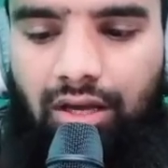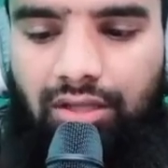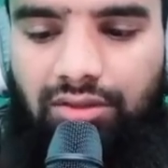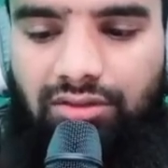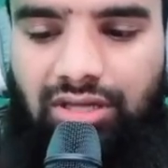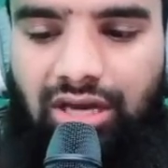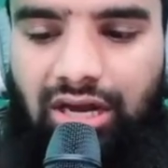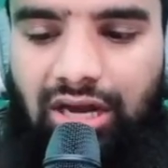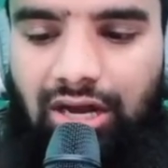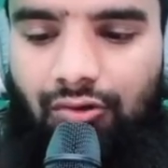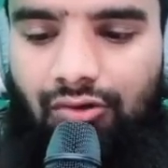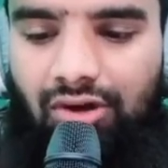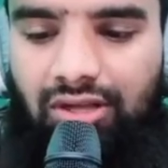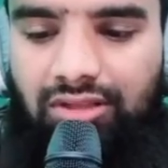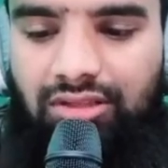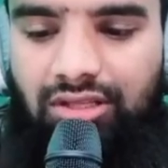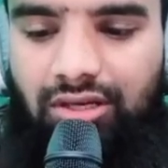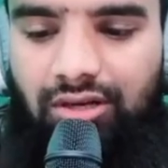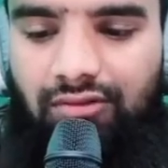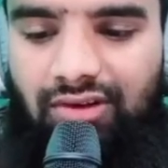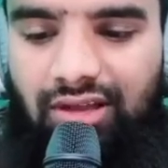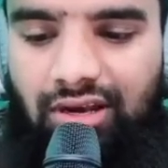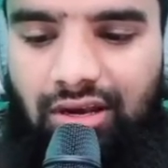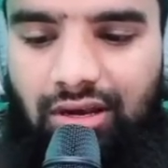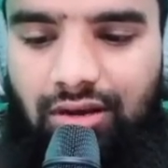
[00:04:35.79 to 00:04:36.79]

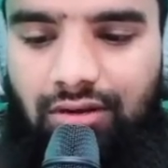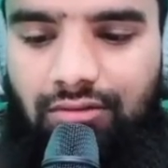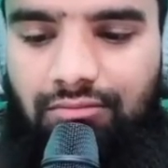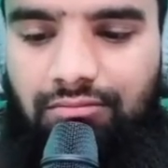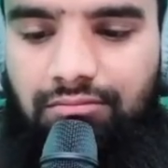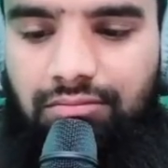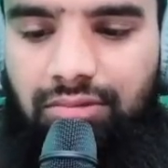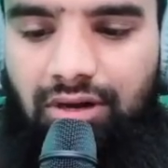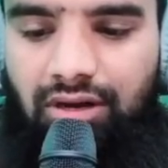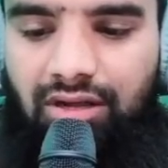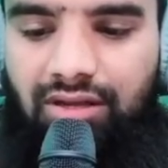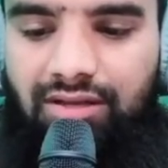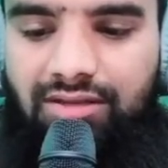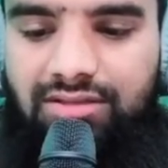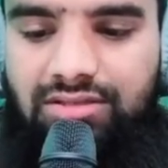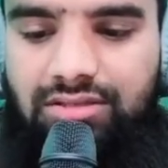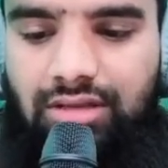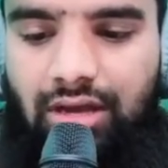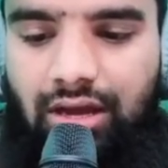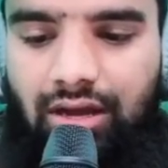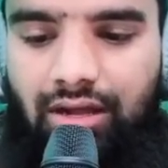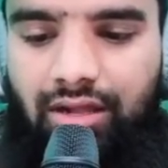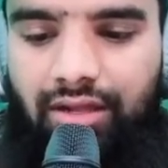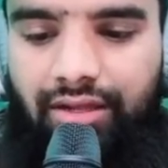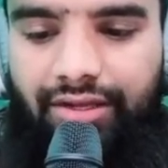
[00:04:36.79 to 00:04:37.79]
अदावतवल
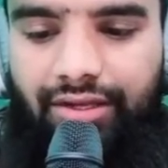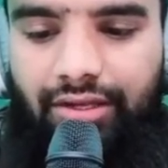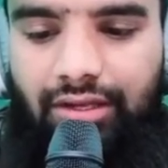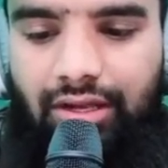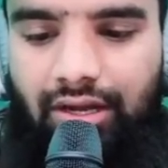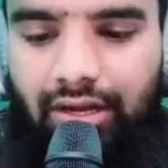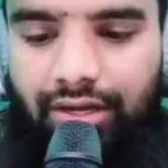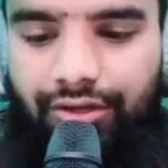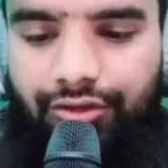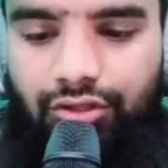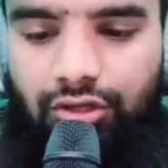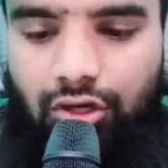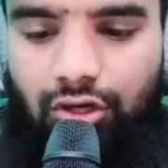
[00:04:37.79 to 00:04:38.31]
बगजा इला